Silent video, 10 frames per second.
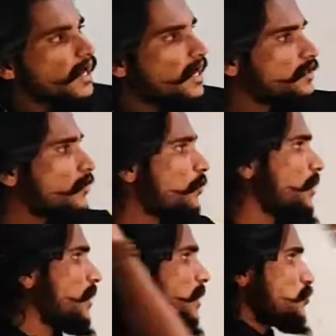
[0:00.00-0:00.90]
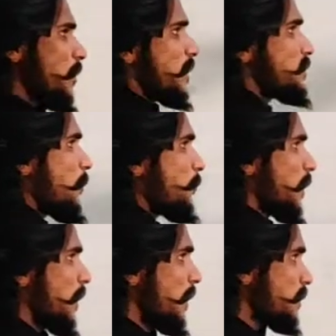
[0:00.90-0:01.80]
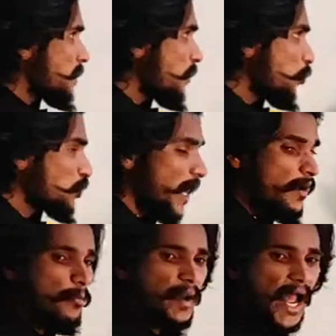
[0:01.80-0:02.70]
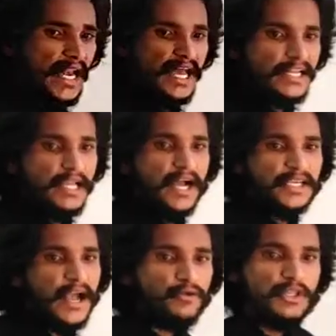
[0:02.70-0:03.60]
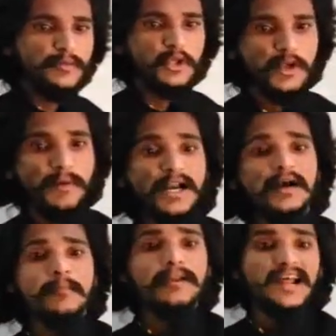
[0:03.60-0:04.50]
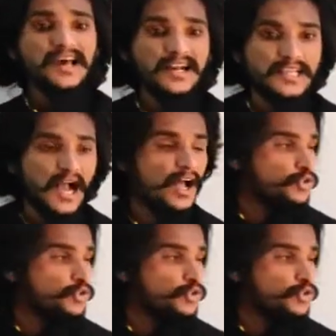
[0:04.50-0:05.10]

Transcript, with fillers: आ रहा है देखो ये जो एग्जाम्पल है ये होता है प्लानारिया क्या होता है बताओ एक बार प्लानारिया